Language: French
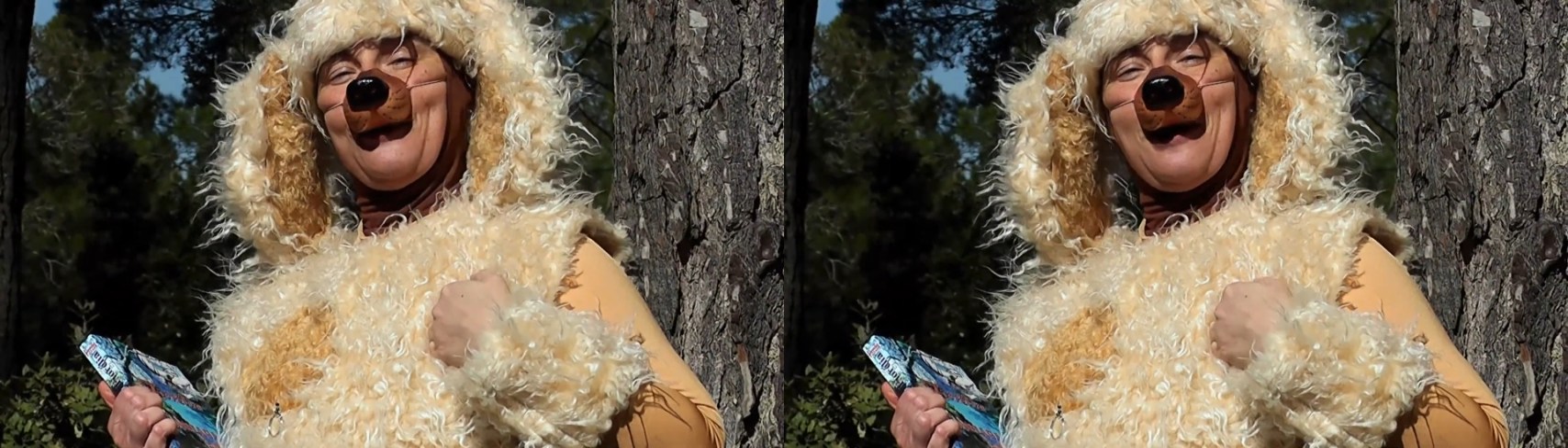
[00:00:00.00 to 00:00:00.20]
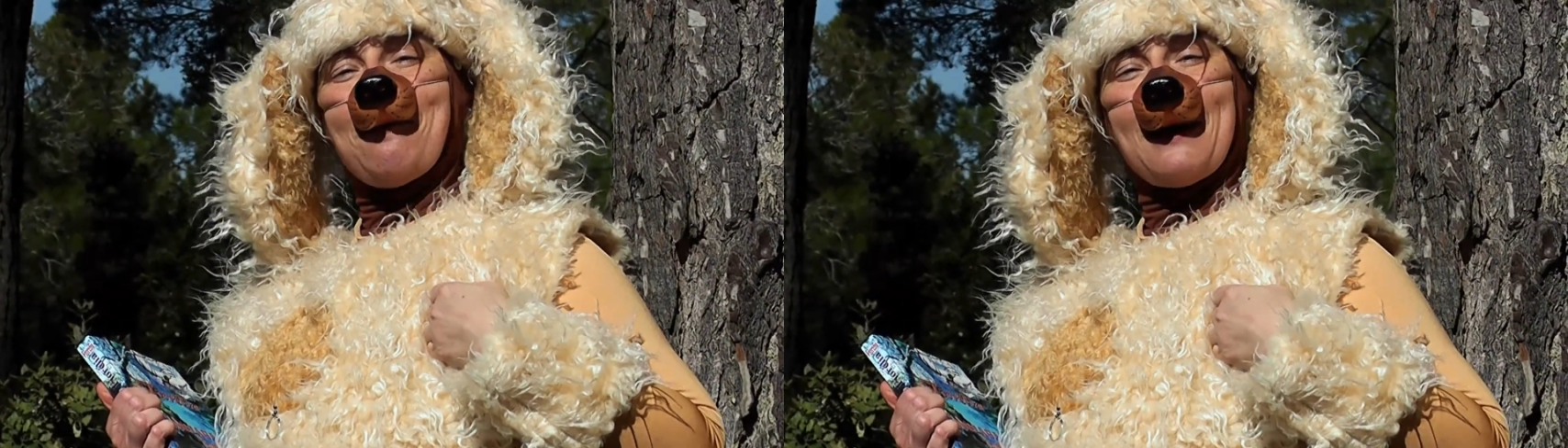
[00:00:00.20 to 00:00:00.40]
du
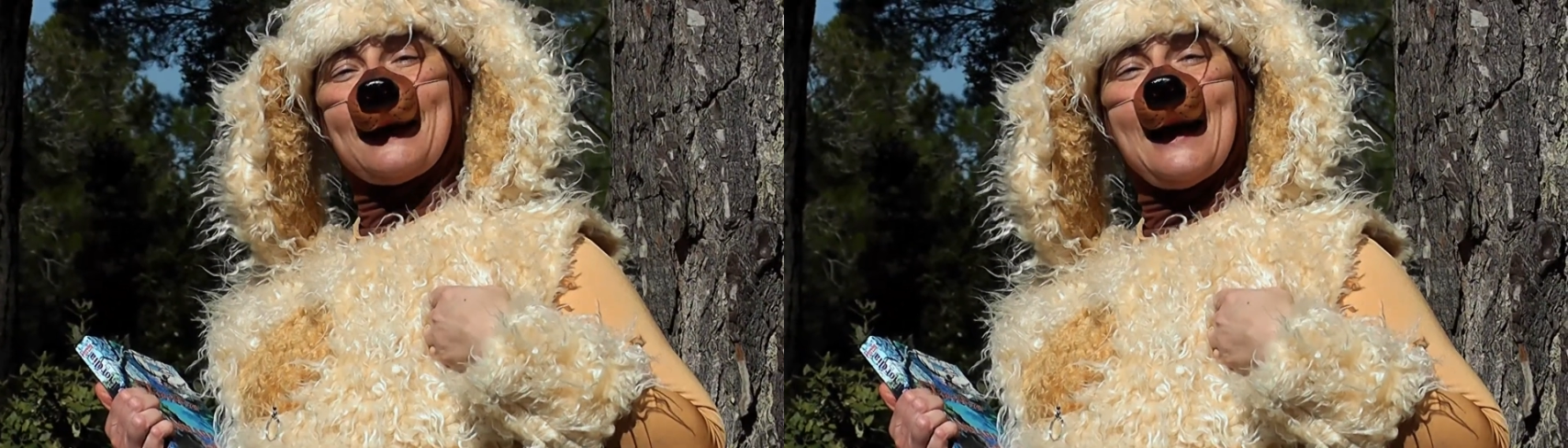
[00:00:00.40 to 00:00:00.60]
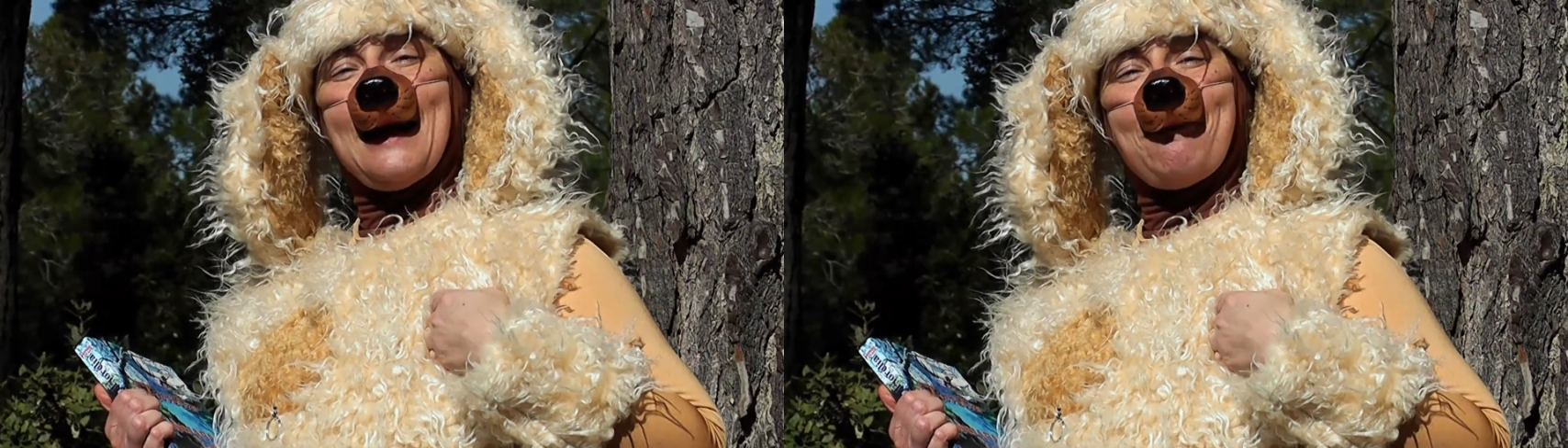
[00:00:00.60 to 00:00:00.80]
grand
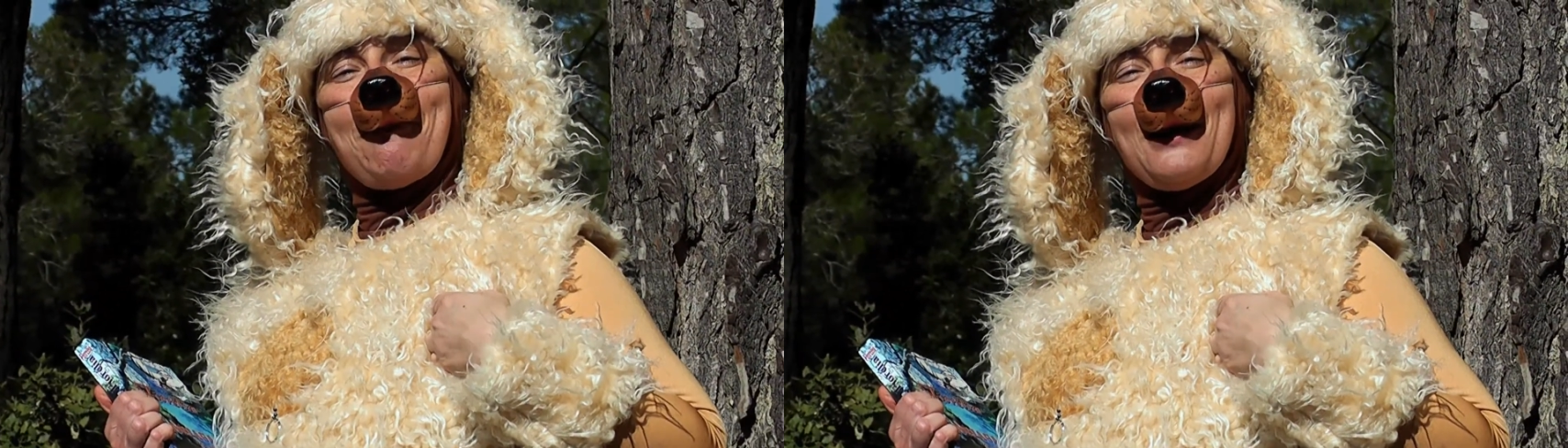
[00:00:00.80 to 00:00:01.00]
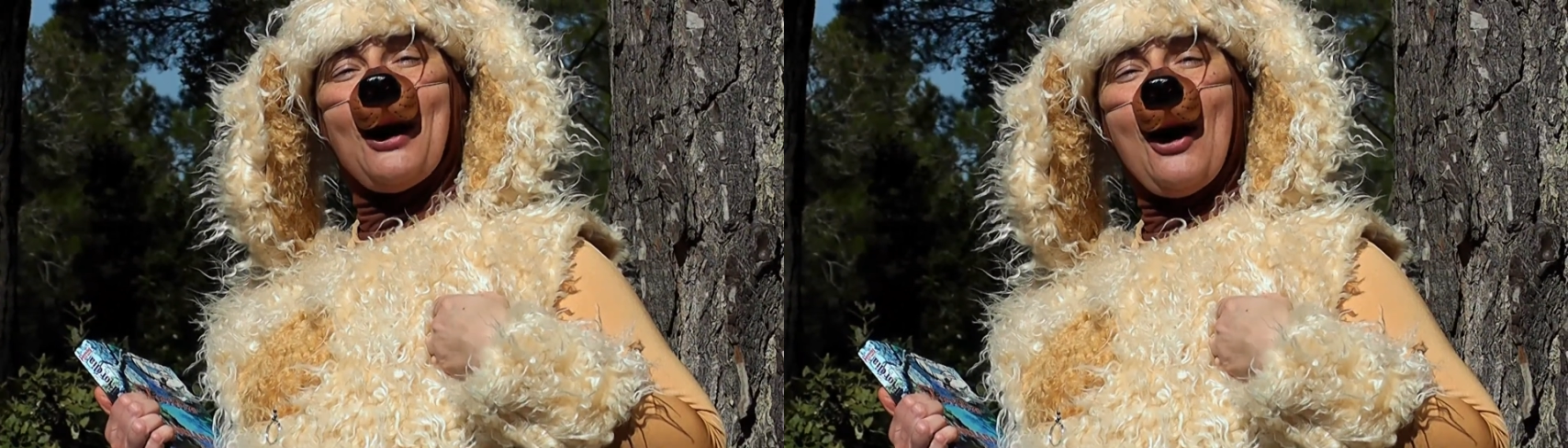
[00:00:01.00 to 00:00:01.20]
Marcel
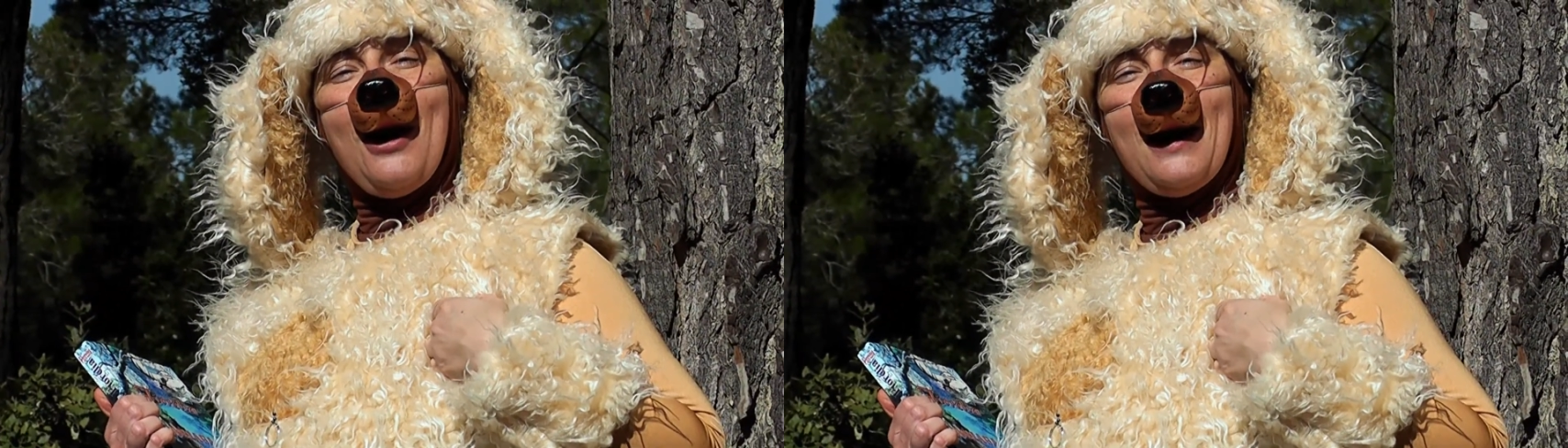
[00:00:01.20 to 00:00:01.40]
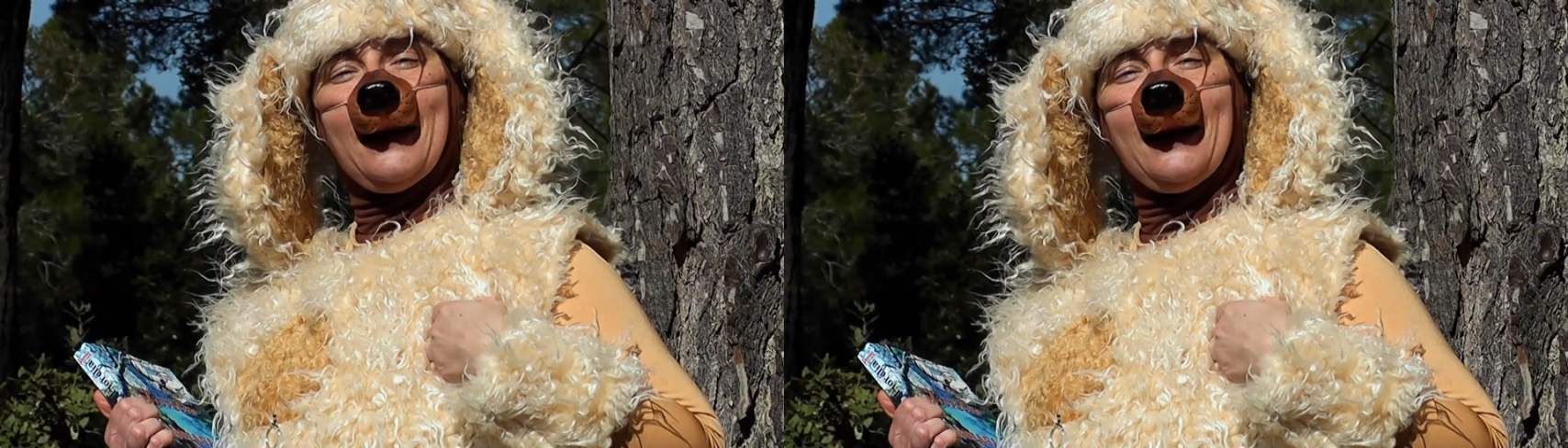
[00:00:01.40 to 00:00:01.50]
Lépagnol,